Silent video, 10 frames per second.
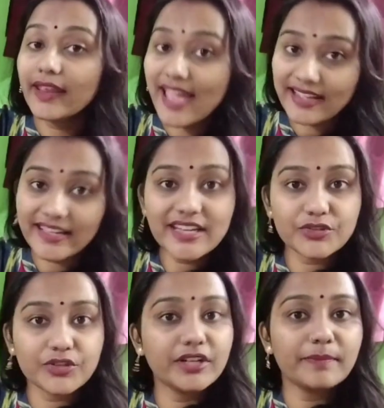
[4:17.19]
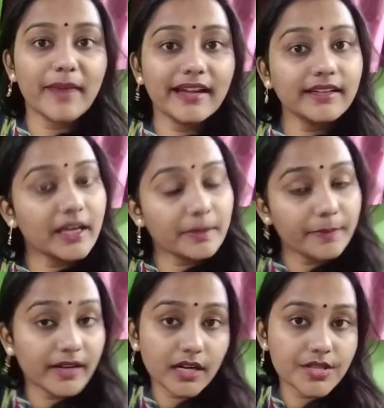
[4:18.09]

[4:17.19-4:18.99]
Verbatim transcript: कैरेटिन ट्रीटमेंट घर पर